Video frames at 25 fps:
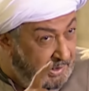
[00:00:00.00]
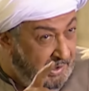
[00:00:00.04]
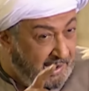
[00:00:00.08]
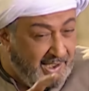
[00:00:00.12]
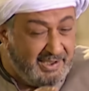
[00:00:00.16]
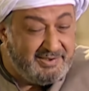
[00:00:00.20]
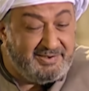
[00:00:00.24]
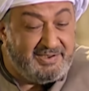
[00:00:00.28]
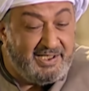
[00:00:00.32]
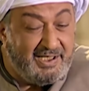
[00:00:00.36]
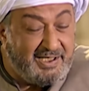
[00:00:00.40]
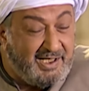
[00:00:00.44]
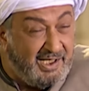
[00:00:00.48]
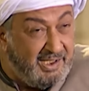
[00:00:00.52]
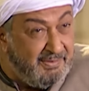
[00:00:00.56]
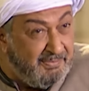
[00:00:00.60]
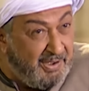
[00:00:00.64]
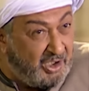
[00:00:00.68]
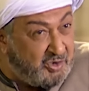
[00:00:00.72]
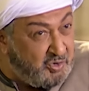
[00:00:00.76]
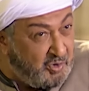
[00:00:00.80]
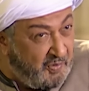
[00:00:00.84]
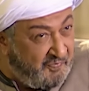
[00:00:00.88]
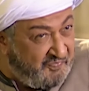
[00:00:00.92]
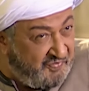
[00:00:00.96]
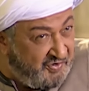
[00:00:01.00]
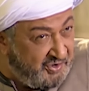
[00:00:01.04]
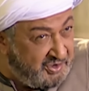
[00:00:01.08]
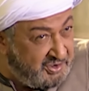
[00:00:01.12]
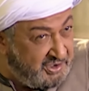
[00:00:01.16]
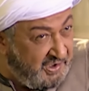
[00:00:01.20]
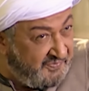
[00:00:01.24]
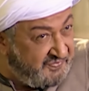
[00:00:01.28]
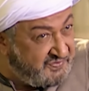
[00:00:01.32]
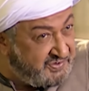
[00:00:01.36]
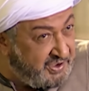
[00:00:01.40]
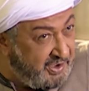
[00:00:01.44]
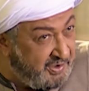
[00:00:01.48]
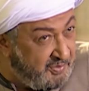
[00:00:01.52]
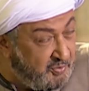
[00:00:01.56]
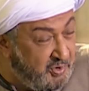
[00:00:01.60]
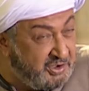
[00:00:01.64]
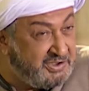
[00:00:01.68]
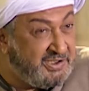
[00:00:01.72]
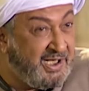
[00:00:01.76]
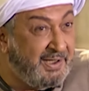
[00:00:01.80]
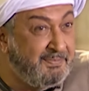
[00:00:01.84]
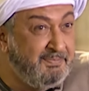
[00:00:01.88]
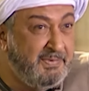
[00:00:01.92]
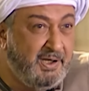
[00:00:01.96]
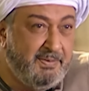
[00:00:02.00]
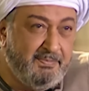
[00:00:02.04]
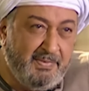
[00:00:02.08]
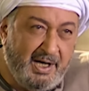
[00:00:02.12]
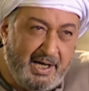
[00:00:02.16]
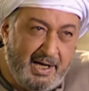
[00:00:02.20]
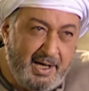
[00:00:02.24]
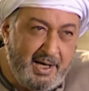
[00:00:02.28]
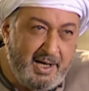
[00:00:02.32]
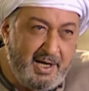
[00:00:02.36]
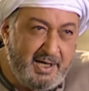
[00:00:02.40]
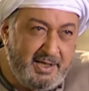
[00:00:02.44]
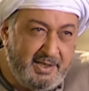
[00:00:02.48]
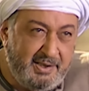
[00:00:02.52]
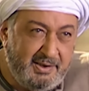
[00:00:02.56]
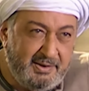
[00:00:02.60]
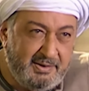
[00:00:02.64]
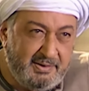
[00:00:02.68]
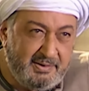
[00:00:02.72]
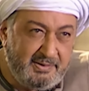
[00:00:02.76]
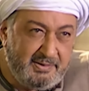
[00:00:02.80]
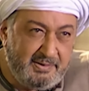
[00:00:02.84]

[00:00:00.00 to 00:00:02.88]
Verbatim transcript: اديك اللي مكتوب في الدفتر وتكمل معاي